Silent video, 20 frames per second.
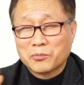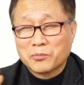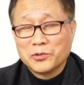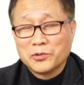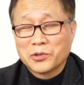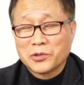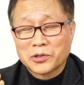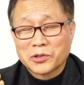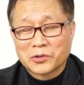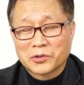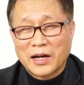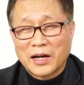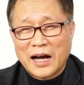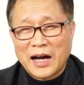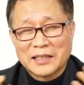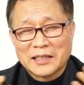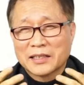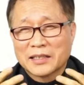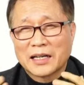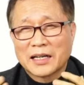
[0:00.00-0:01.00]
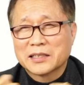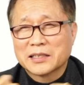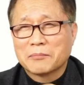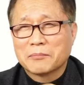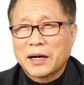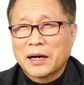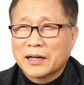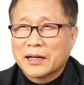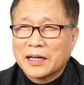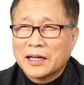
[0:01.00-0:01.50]
불교에서도
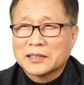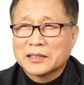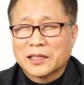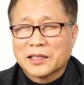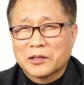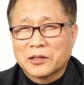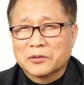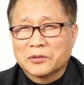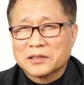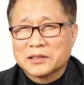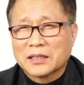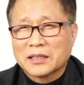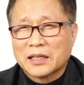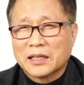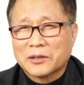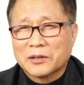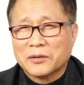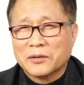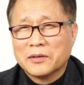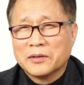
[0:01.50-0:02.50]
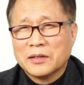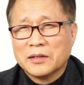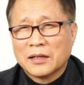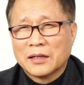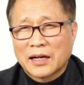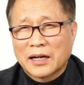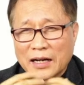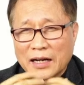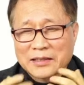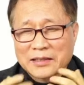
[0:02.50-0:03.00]
아재아재바라아재라고 그러잖아요.
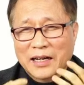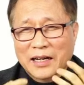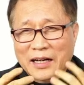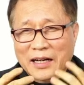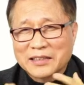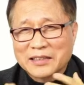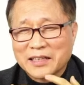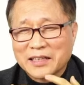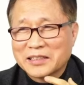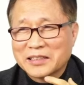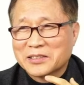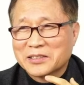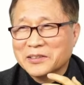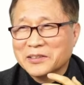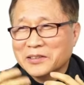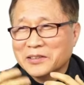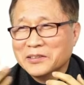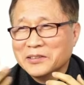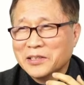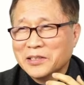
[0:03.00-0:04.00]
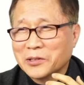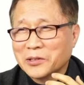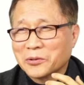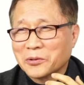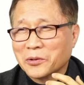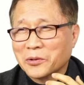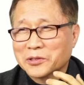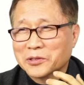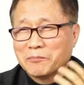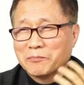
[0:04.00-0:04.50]
가자 가자 저
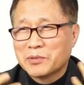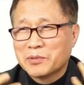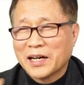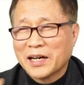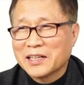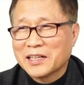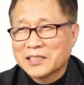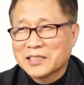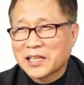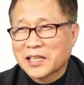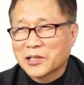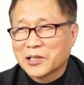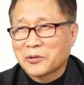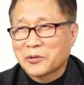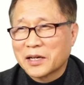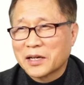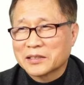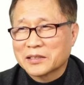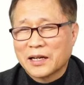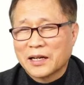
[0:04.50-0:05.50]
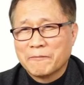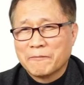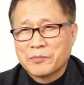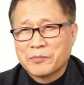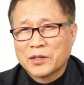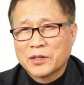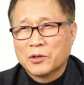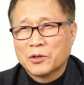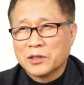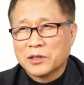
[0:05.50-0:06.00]
언덕으로 저 피안의 세계로 가자.
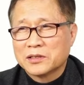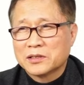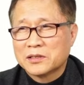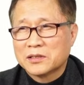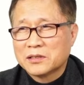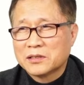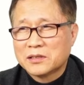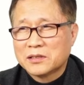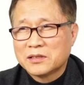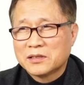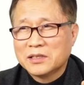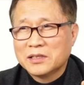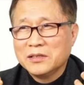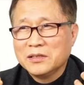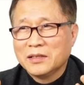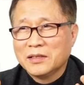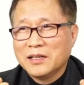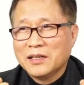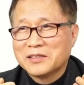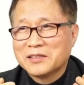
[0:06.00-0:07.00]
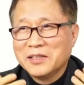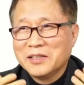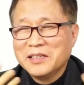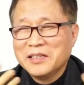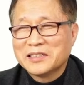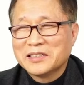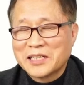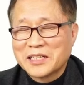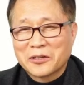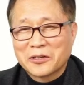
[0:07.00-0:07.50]
우리 진,
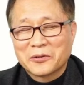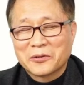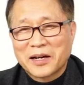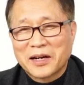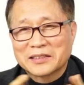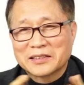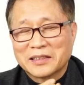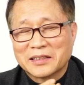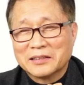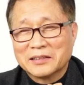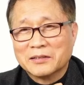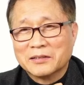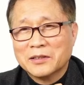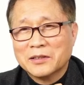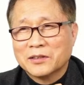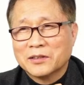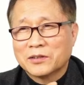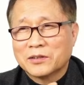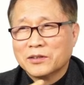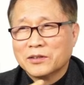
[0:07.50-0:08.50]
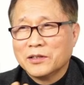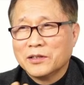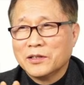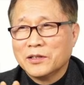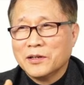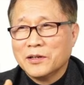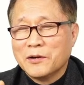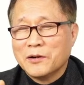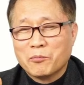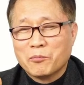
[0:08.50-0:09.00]
진리의 세계로 가자는 그걸
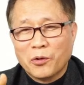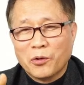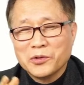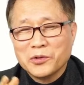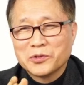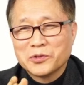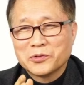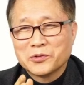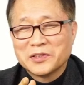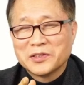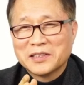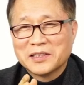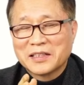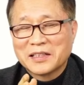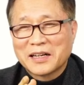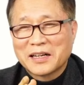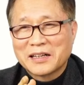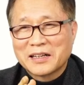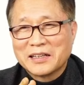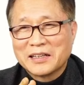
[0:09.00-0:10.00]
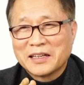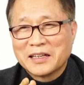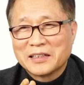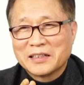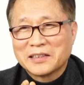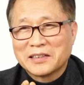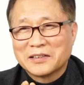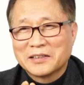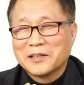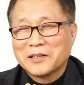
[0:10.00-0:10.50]
보여주는 역할을 해야
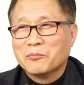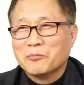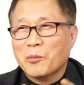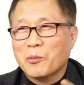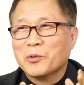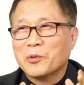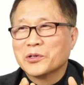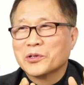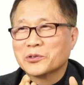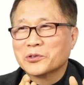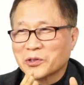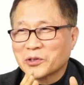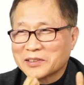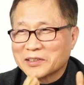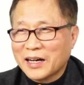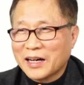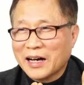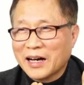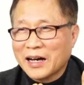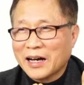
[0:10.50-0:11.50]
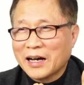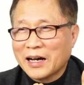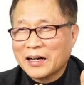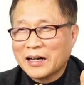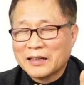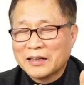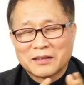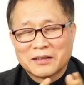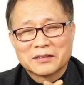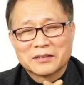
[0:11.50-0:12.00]
되는데 그걸 못 보여줬다.
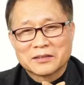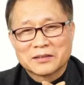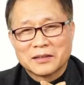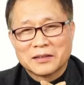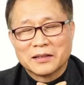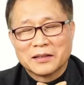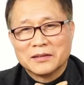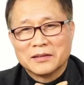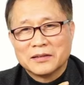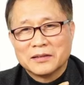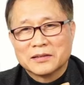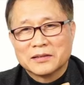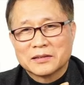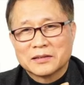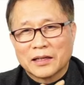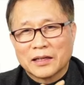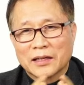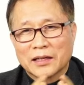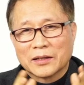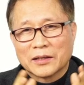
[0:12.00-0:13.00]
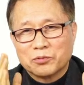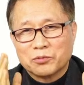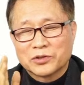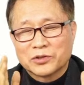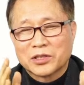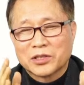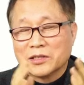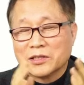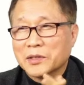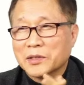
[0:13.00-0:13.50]
그래서 이제
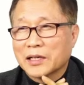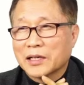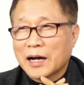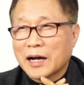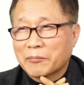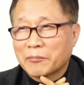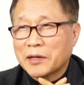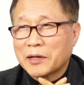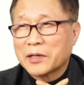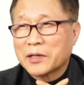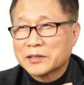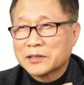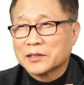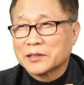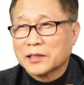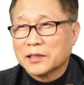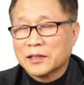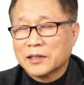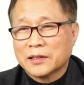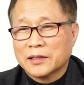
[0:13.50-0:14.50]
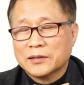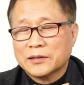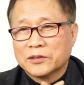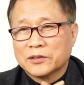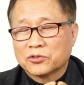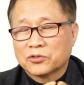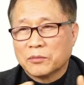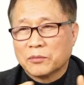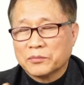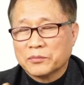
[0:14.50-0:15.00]
부처님이 깝깝해서
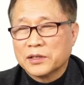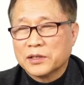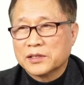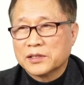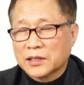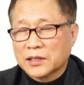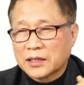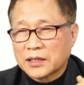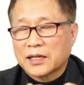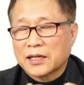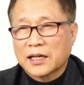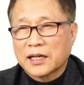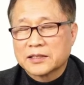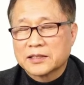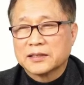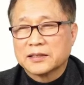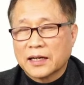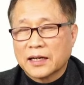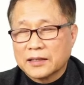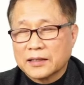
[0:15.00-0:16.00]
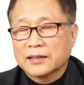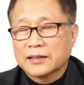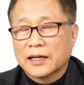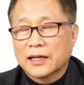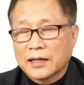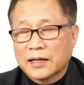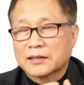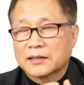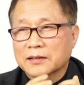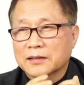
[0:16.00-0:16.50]
좀 일찍 데려가신 거
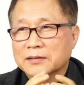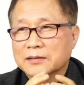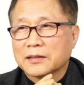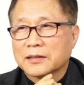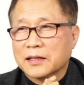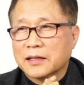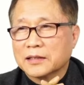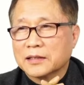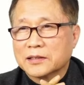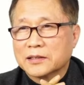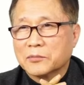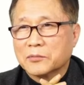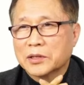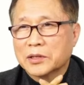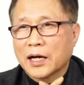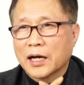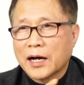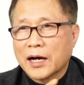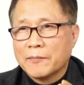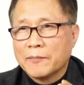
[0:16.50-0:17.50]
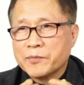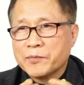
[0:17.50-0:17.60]
아닌가 그런 생각이 듭니다.